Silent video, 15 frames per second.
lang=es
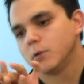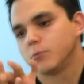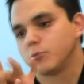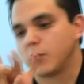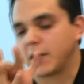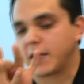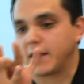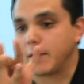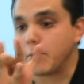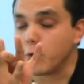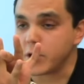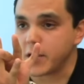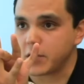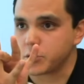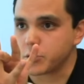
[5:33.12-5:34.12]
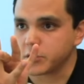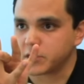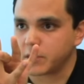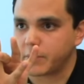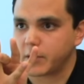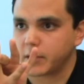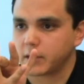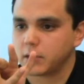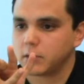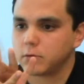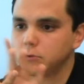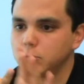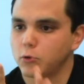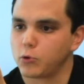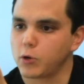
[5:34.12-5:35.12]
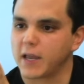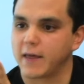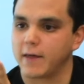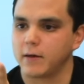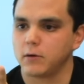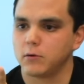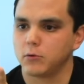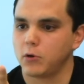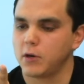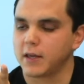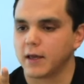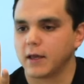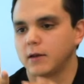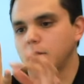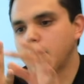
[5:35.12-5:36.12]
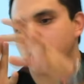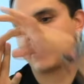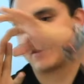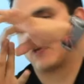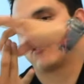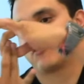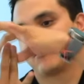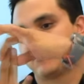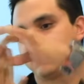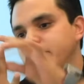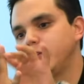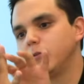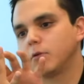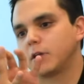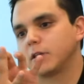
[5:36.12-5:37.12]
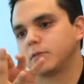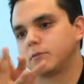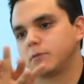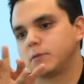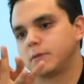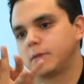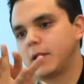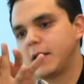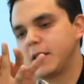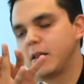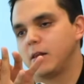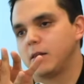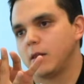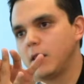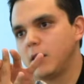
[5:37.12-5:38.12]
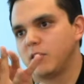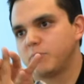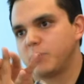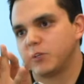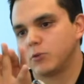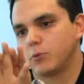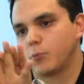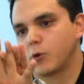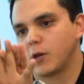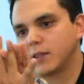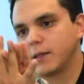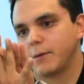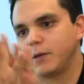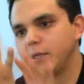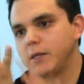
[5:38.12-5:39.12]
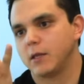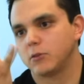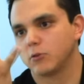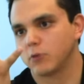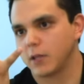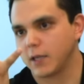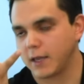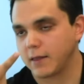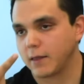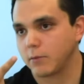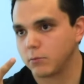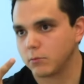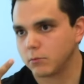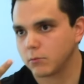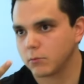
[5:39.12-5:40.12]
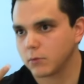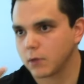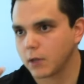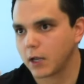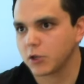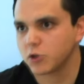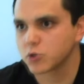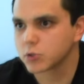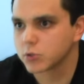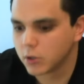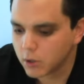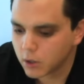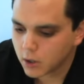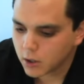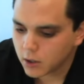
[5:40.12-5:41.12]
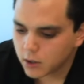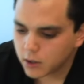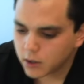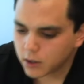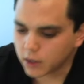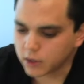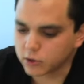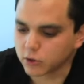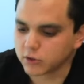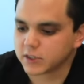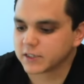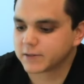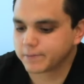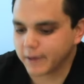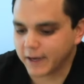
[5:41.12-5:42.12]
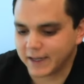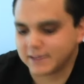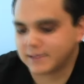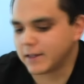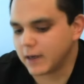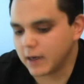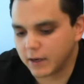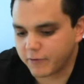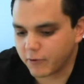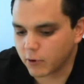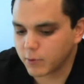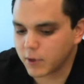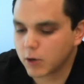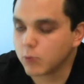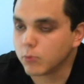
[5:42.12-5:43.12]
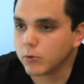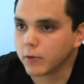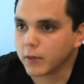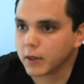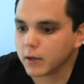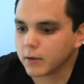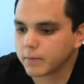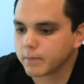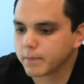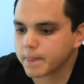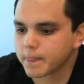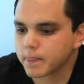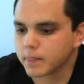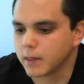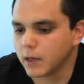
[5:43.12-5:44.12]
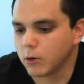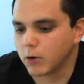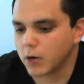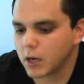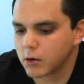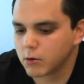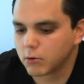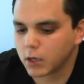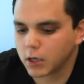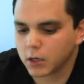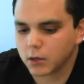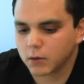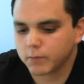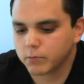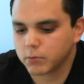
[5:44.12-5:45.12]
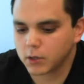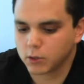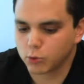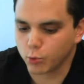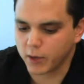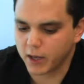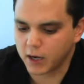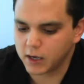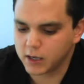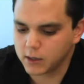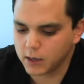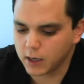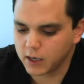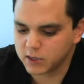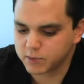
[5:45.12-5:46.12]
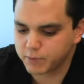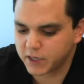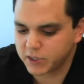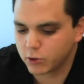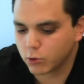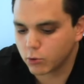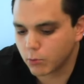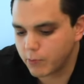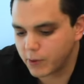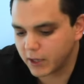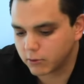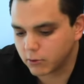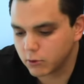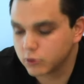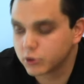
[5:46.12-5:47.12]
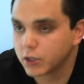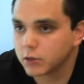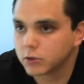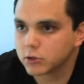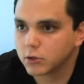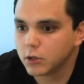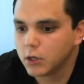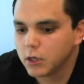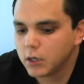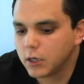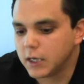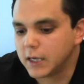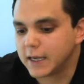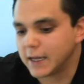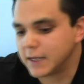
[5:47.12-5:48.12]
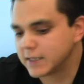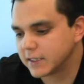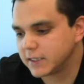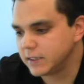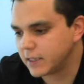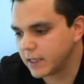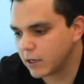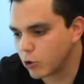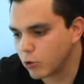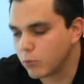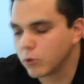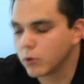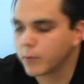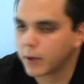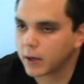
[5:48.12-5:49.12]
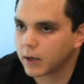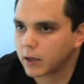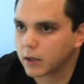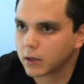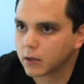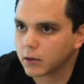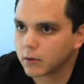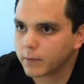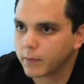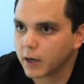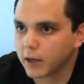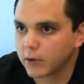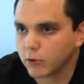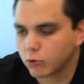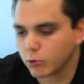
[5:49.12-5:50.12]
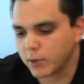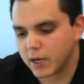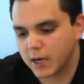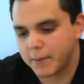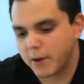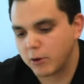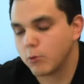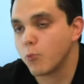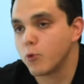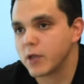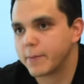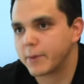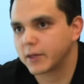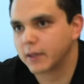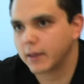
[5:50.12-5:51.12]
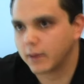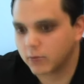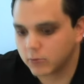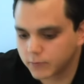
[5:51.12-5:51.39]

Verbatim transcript: le queda muy ancho esta parte, ¿no? No le quedan, no le quedan amarrados así, sino que trae el, espacio por la tablilla, entonces le quedan anchos. Entonces, esta era la forma como de, de lograrlo, que, que tuviera el, espacio completo en los dedos y que él se sintiera cómodo para que, para que no tuviera la mano muy apretada.